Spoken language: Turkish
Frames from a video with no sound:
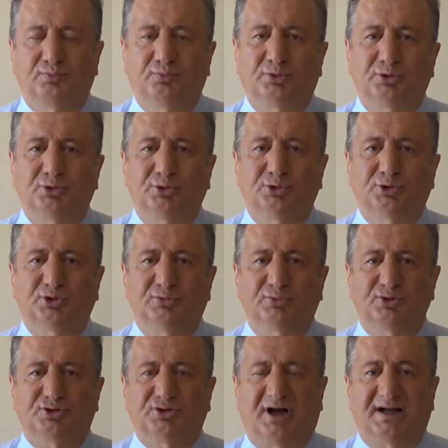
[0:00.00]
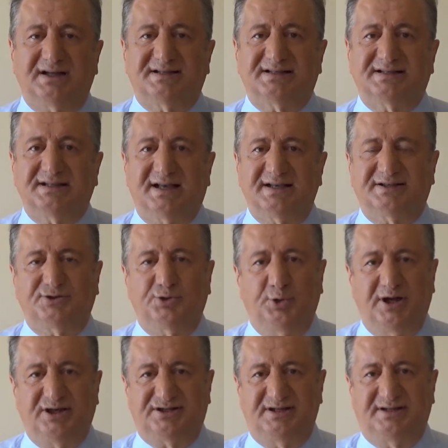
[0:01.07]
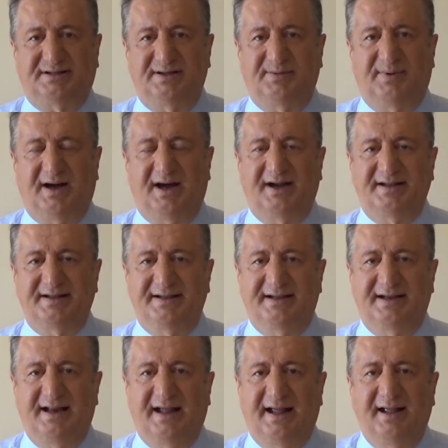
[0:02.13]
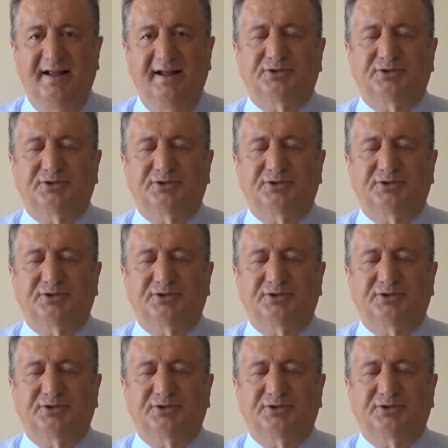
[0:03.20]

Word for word: bulunduğumuz hassas süreç itibari ile